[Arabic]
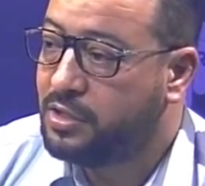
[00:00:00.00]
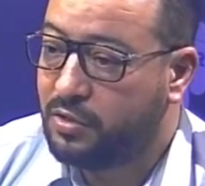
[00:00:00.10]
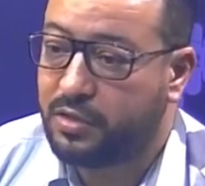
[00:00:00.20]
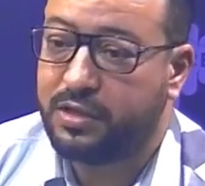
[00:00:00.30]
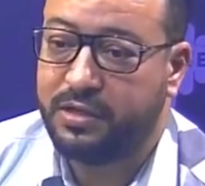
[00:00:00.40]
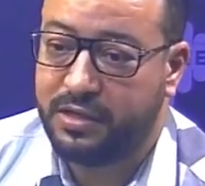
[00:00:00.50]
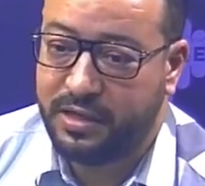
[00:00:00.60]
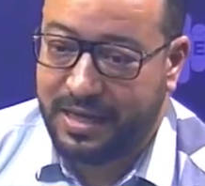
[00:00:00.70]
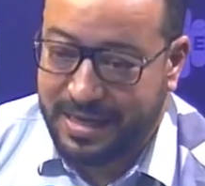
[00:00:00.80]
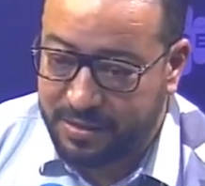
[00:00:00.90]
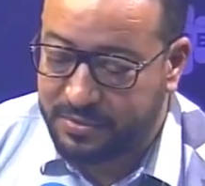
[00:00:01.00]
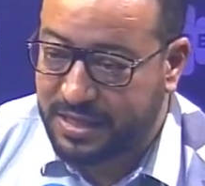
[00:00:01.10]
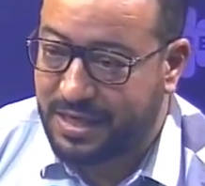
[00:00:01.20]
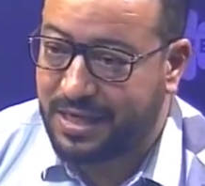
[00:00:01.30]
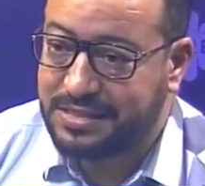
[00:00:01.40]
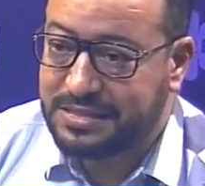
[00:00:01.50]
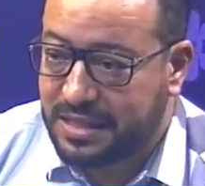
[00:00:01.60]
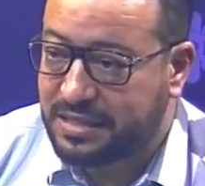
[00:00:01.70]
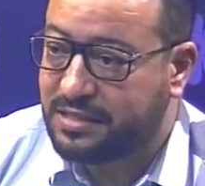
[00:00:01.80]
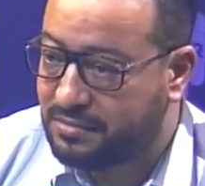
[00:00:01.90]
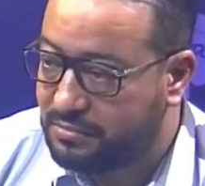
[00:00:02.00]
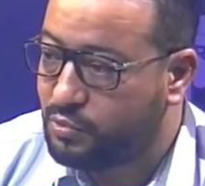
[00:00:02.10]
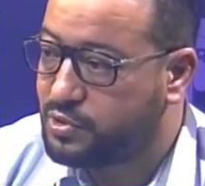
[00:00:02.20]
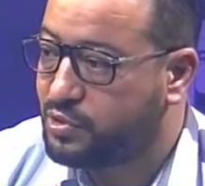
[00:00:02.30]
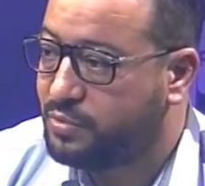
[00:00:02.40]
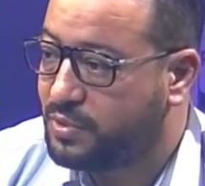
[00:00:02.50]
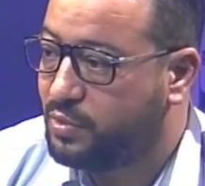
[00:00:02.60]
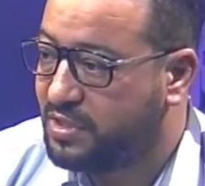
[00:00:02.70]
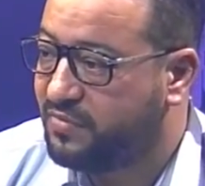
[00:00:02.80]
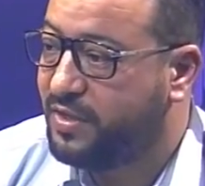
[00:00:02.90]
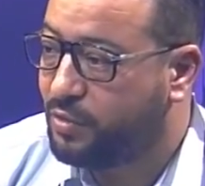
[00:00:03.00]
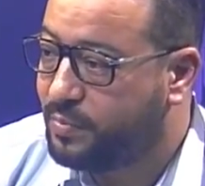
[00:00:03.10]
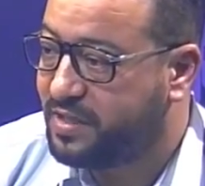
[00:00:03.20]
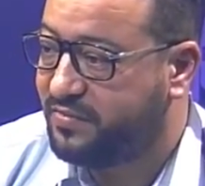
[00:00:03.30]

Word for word: دونك آه، العالم تاع استاد وسطه ما تولدت فيه وكبرت